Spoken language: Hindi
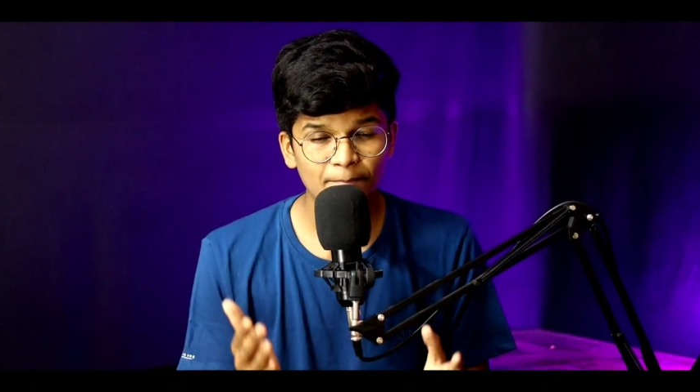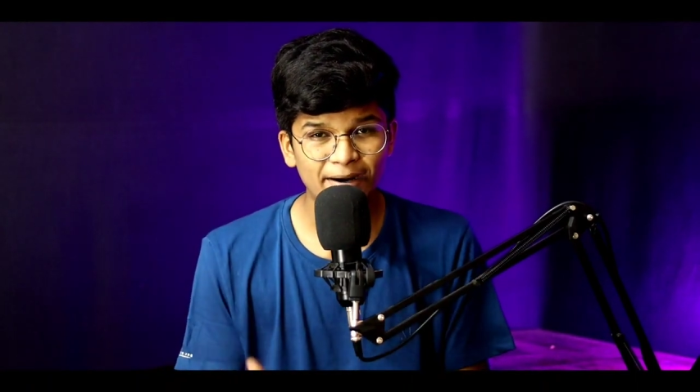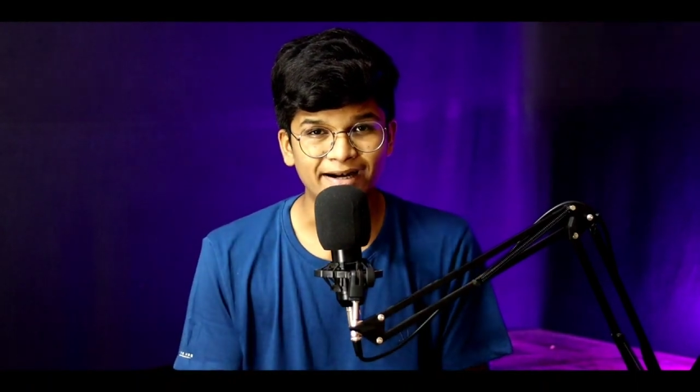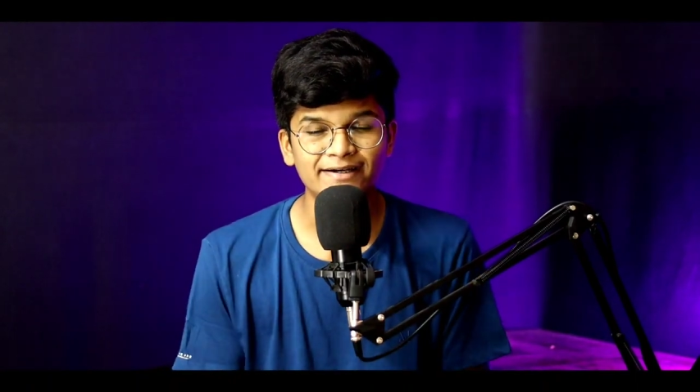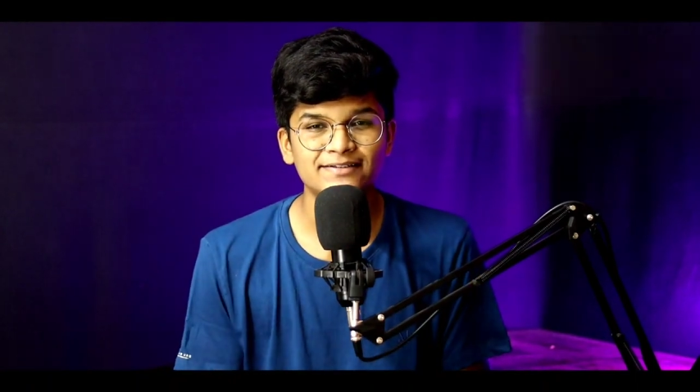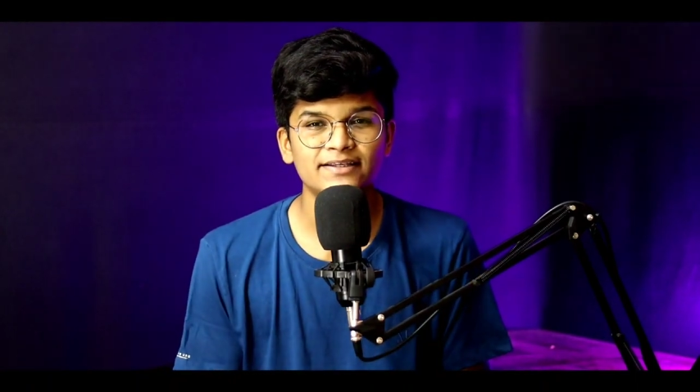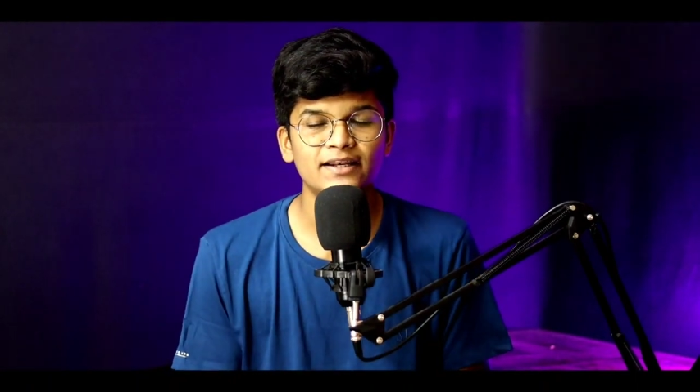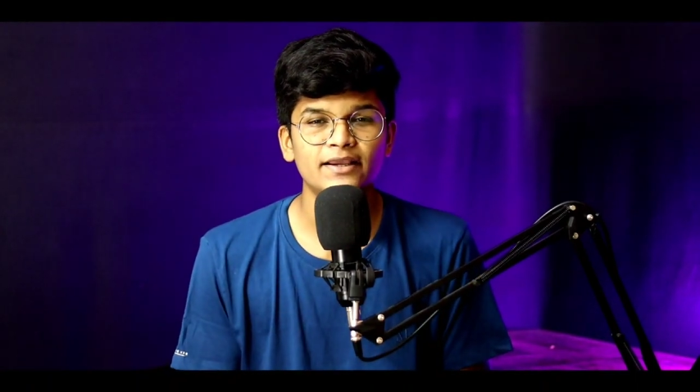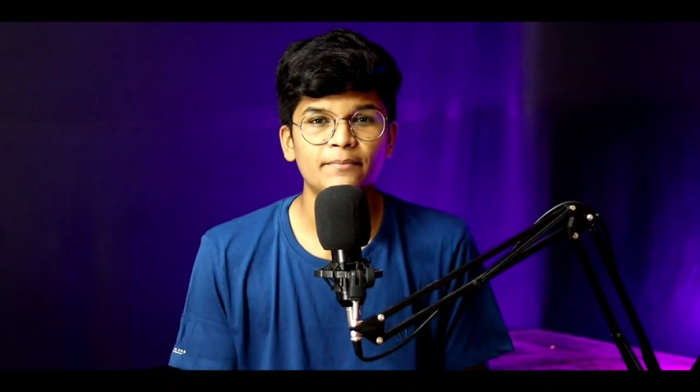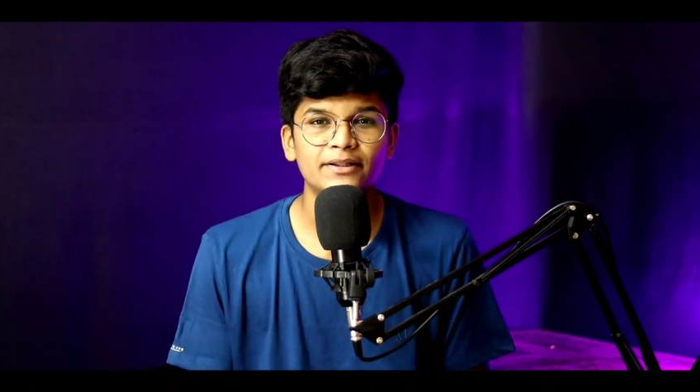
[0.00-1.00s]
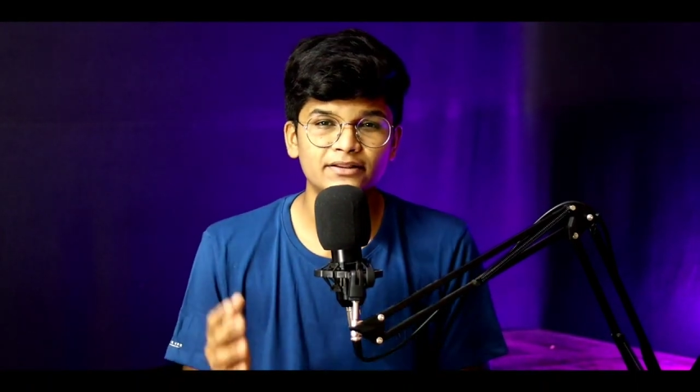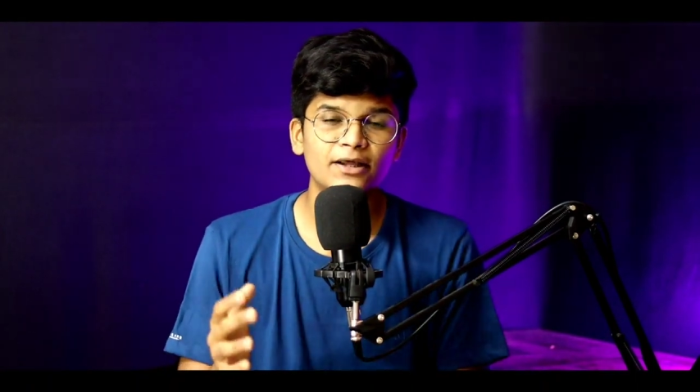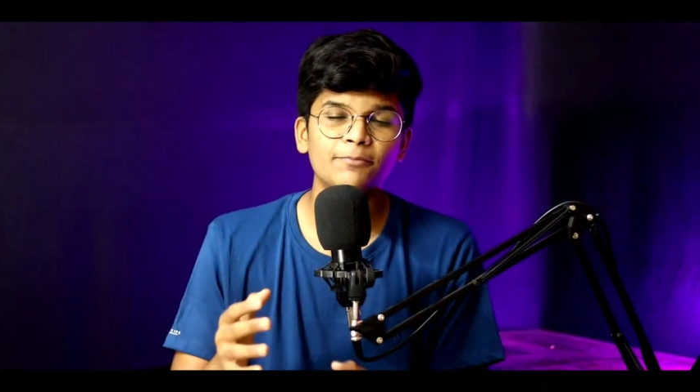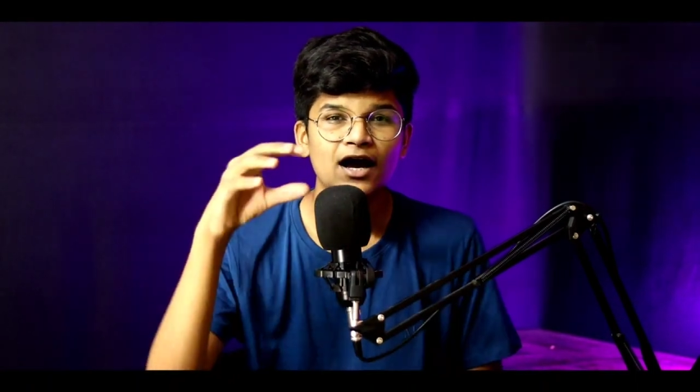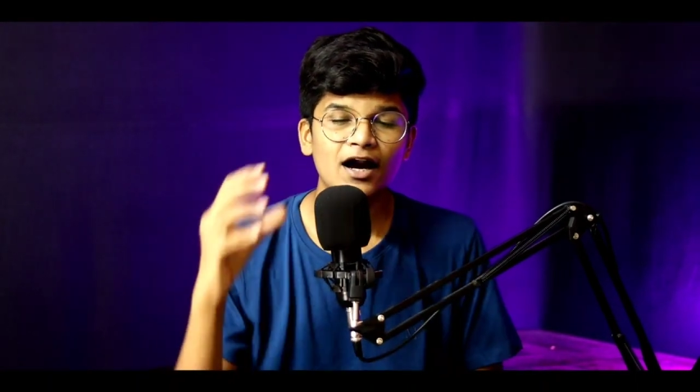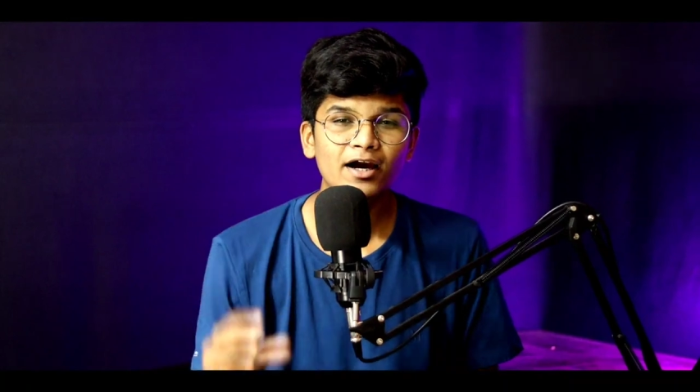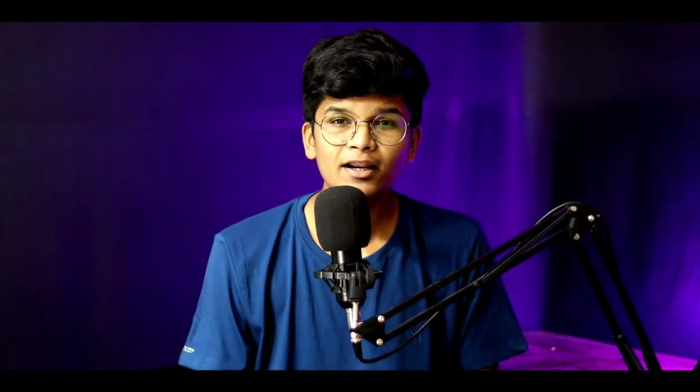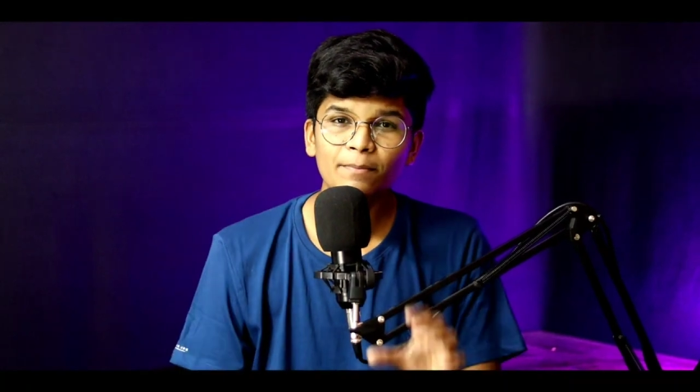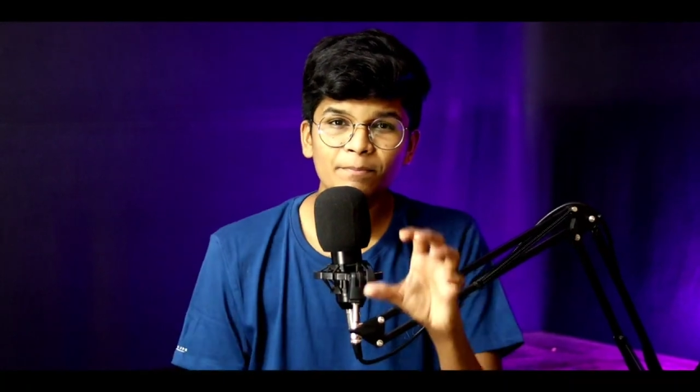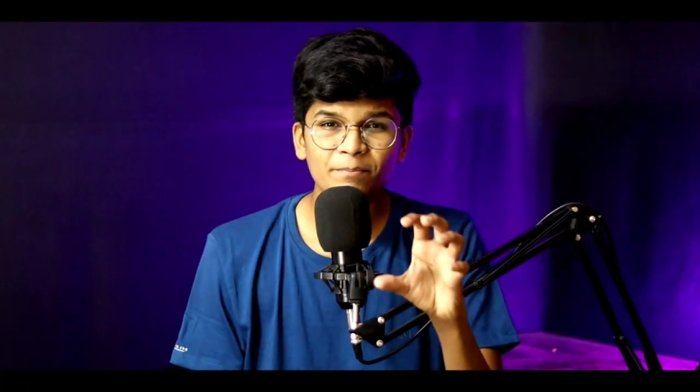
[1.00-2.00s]
प्रैक्टिस के लिए मतलब अगर
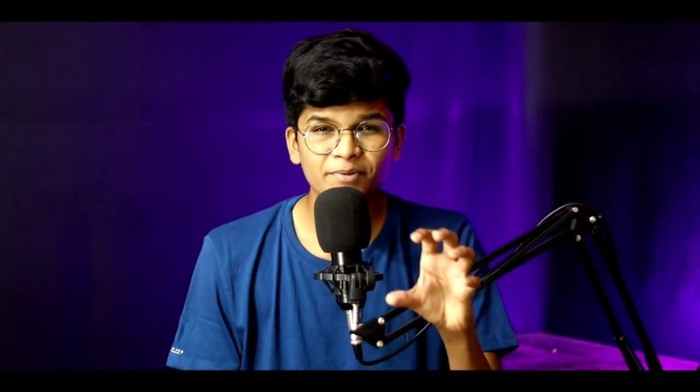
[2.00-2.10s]
आप